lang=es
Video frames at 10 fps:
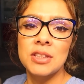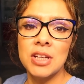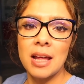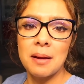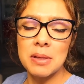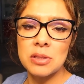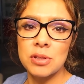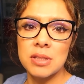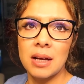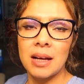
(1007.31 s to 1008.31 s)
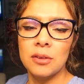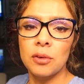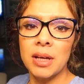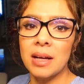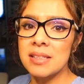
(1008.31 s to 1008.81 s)
Ya nada más estoy
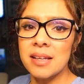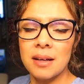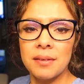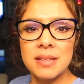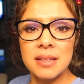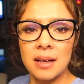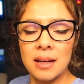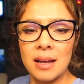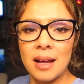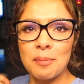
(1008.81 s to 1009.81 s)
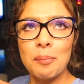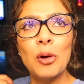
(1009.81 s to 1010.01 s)
sacando, ya casi acabé de sacar la